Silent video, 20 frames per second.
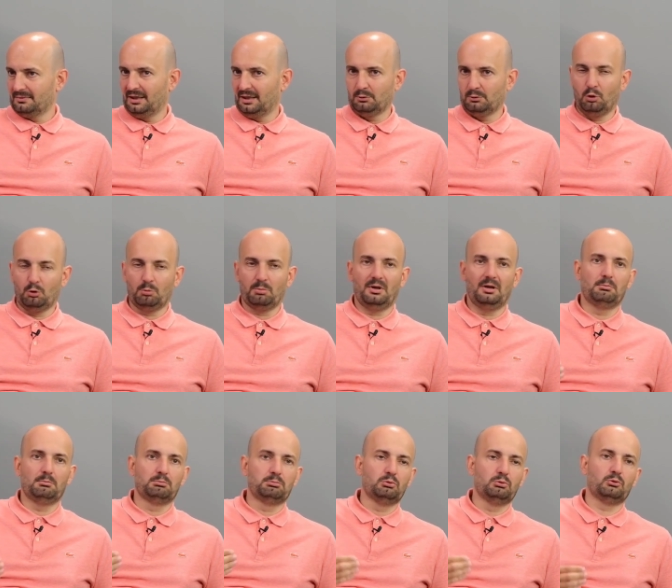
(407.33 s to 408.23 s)
Yani
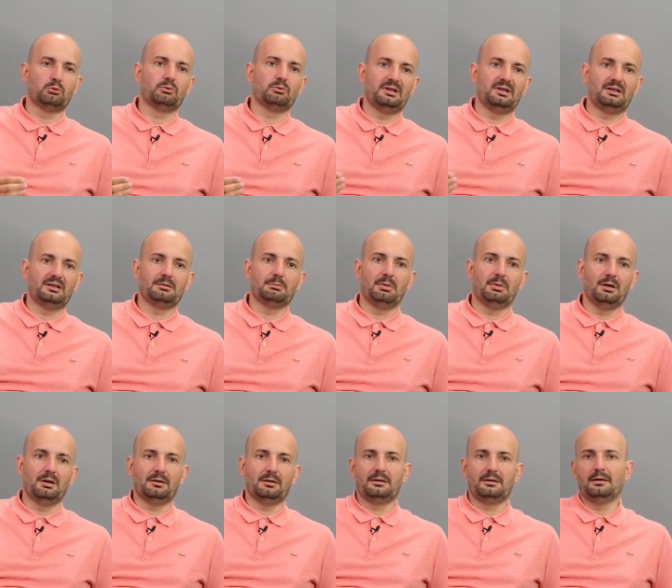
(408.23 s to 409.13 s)
normal bugün
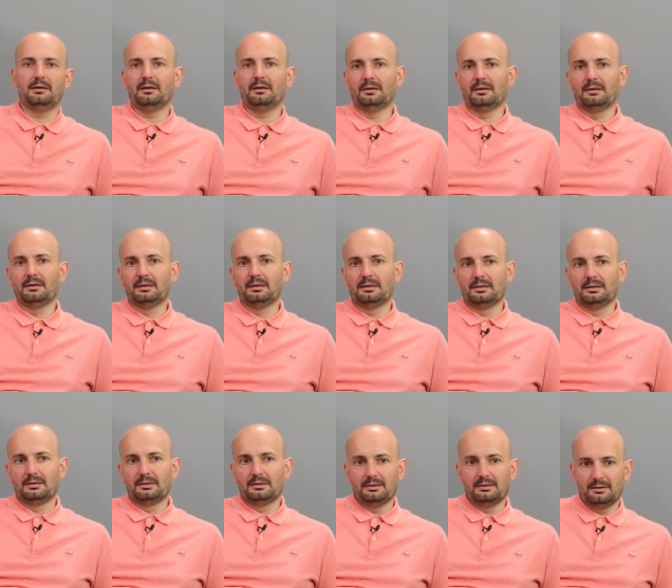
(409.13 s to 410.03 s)
itibariyle
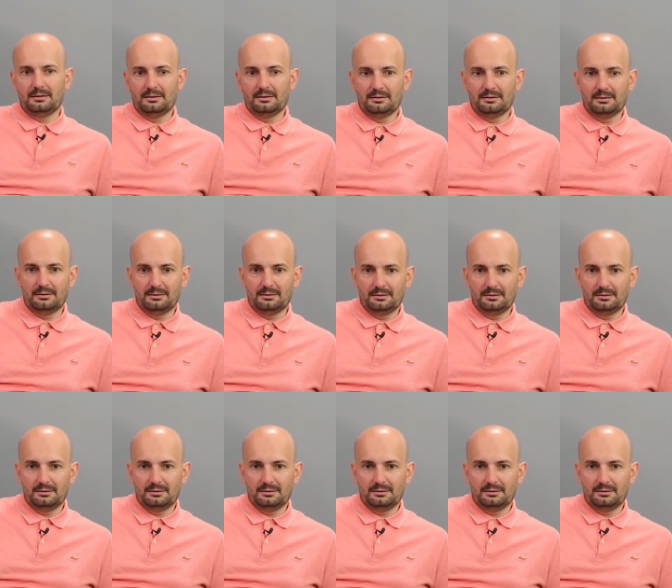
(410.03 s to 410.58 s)
e,